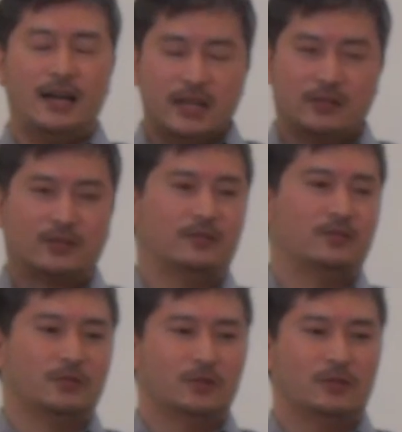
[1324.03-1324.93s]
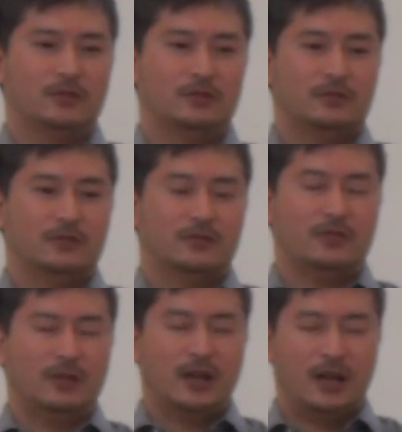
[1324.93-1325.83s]
決すること
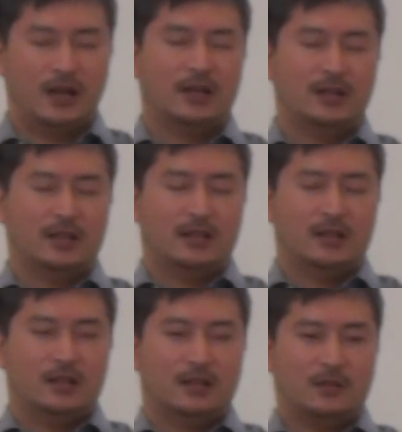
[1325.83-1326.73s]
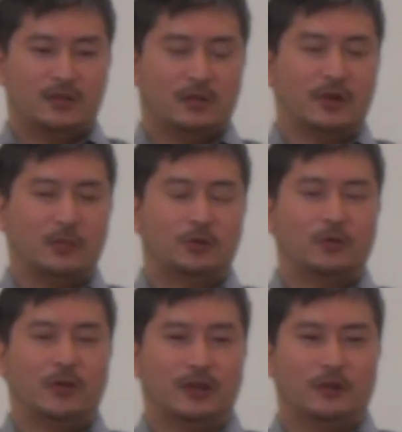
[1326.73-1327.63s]
それが神様が
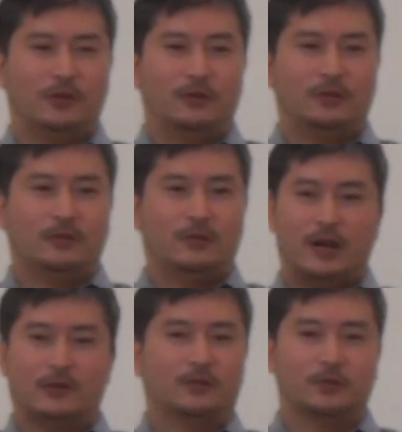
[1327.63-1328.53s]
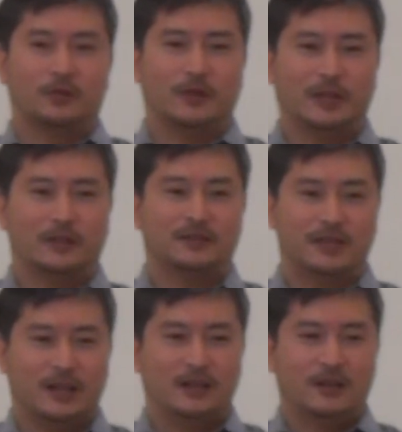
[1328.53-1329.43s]
求めておられることではなく
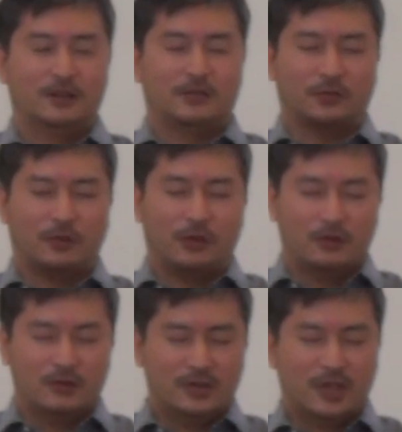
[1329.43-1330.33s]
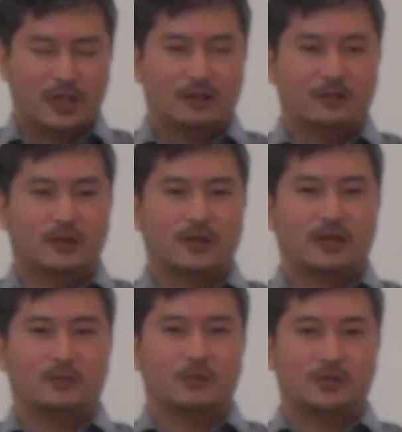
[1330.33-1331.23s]
てその困難の
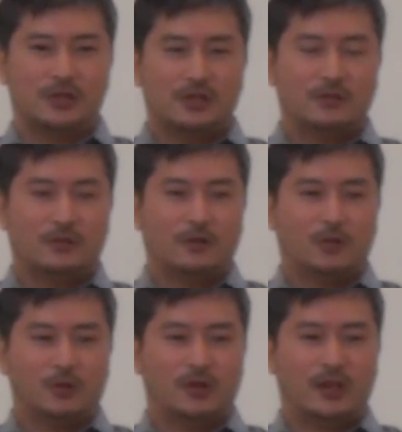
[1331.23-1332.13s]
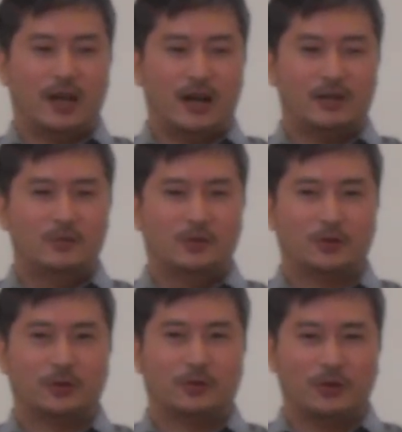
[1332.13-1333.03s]
中でも信仰を持って歩む
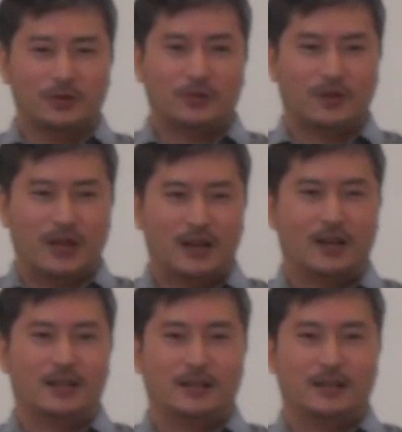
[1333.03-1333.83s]
ことこそが